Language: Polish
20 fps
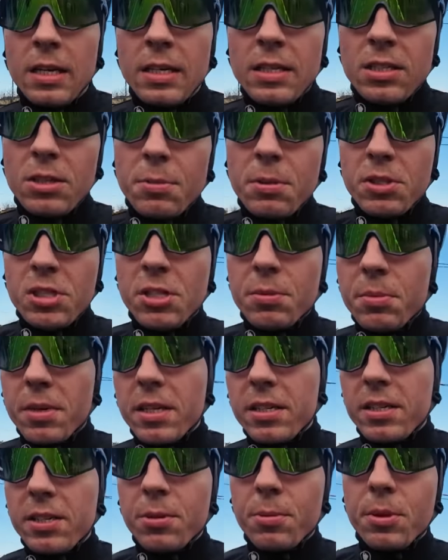I zobaczymy
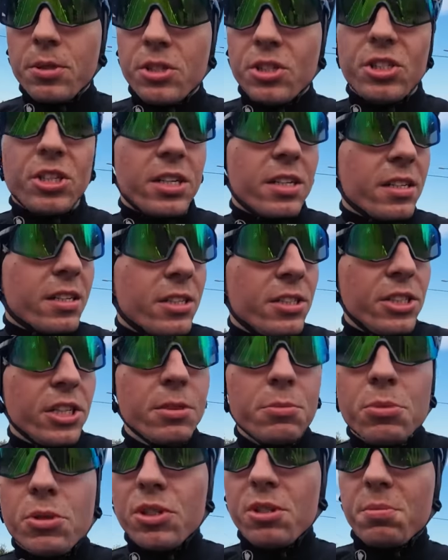jaki to będzie dzień.
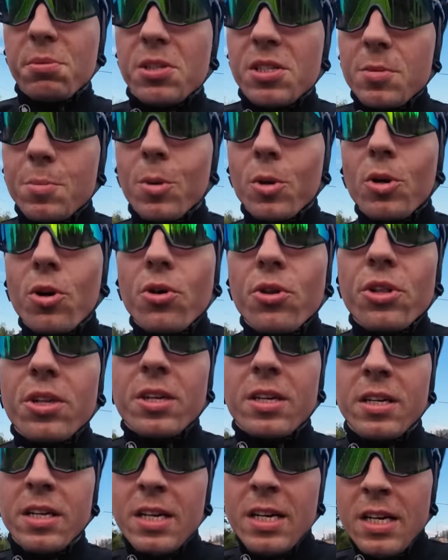Dzień musi być
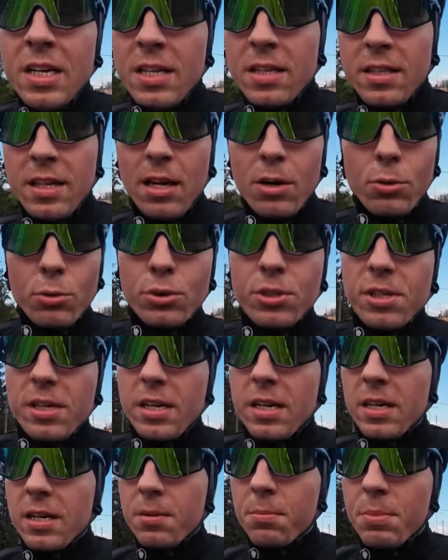spokojny, na
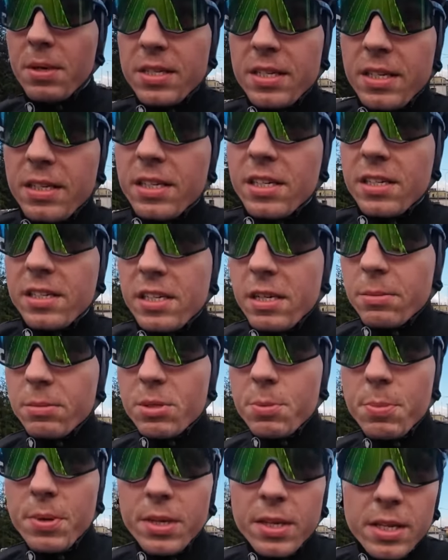luzie, bez jakiejś tam
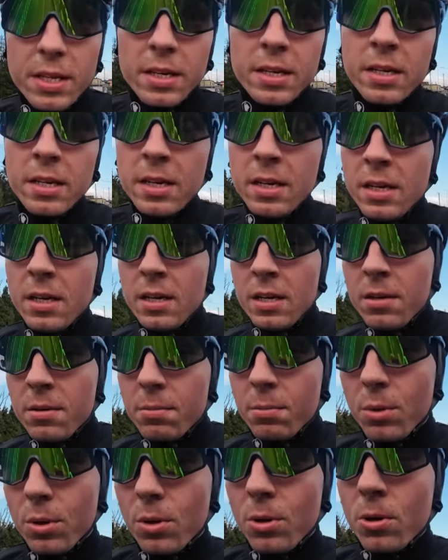spiny,
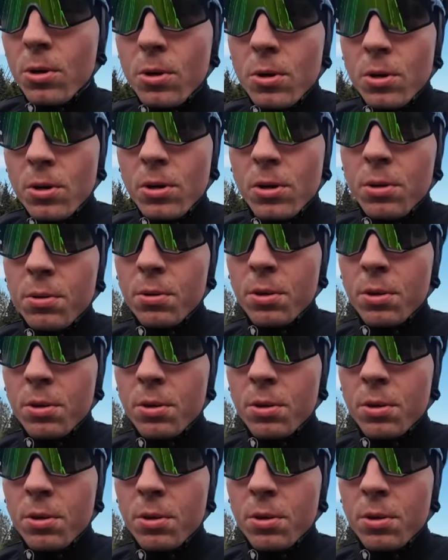bo,